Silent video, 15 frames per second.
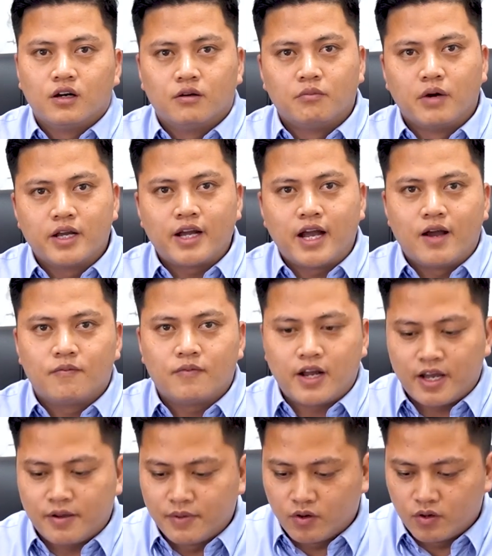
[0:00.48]
Mấy ngày hôm
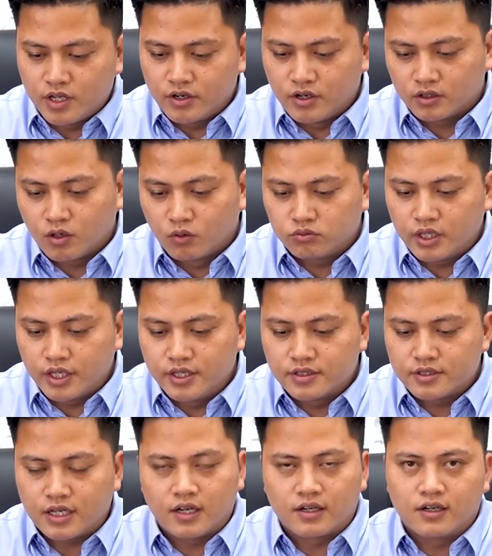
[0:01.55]
nay mình có nhận được thông
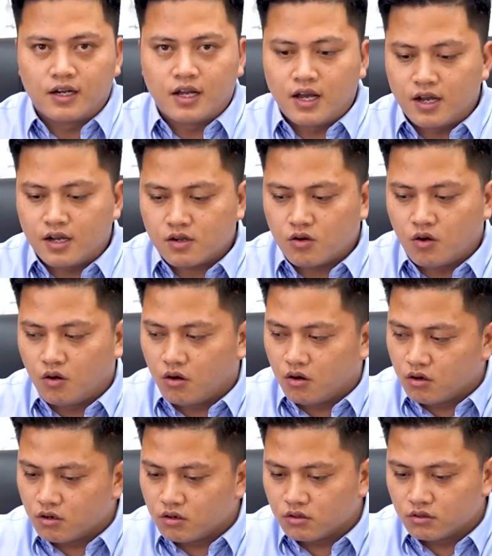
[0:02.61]
tin rằng là có
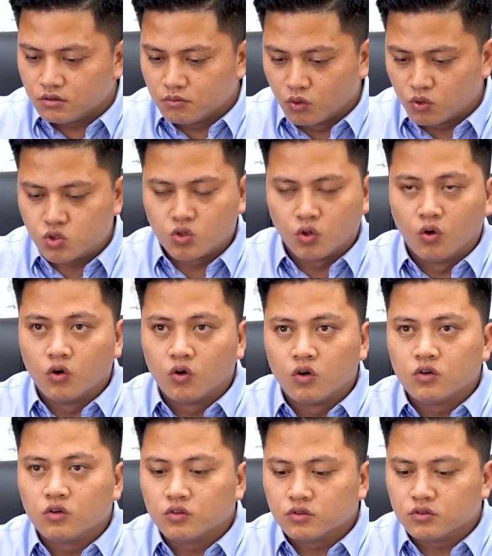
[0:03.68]
một
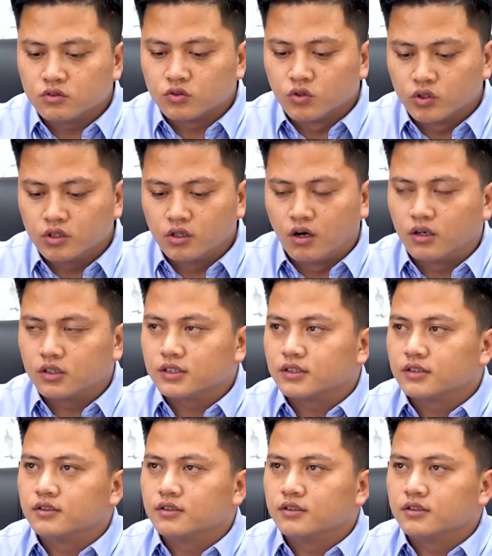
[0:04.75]
số đối tượng